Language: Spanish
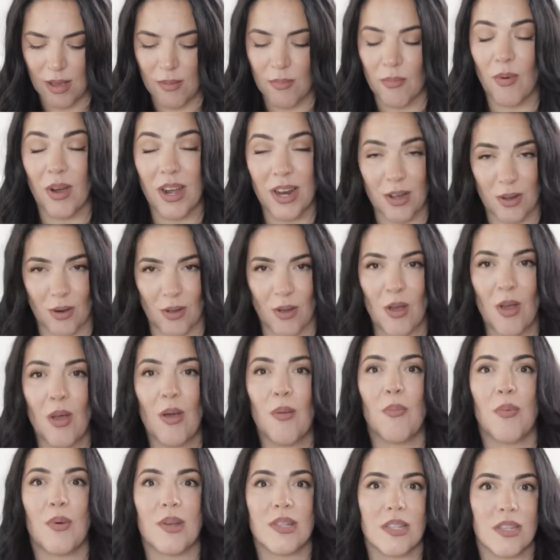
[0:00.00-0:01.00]
bueno,
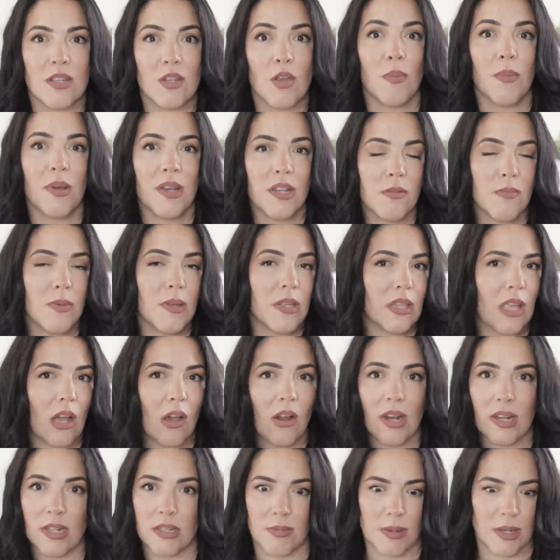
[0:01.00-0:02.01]
pues yo me he despintado
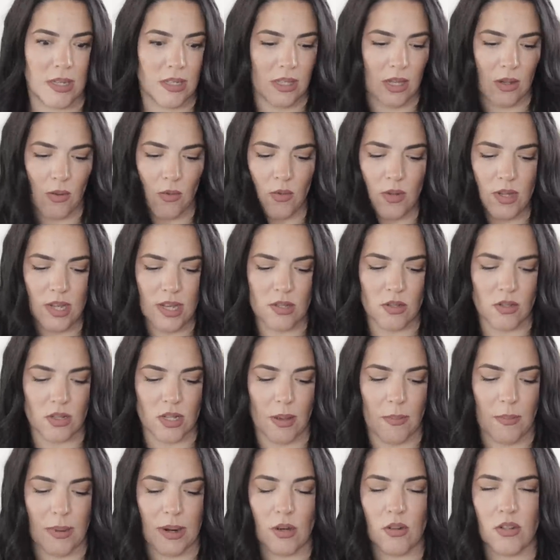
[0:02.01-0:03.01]
las 20 uñas, o sea,
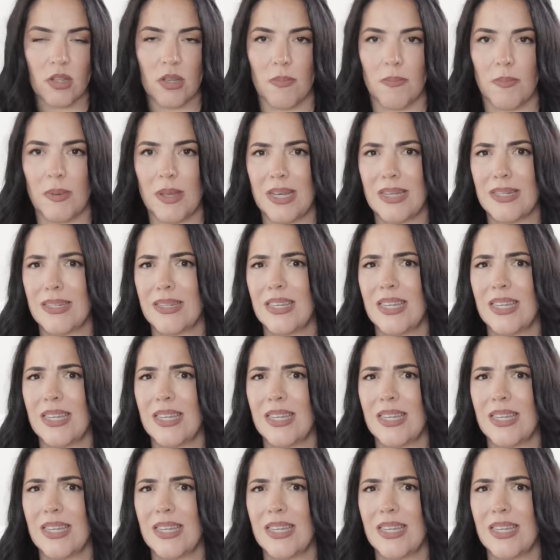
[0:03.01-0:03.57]
manos y pies,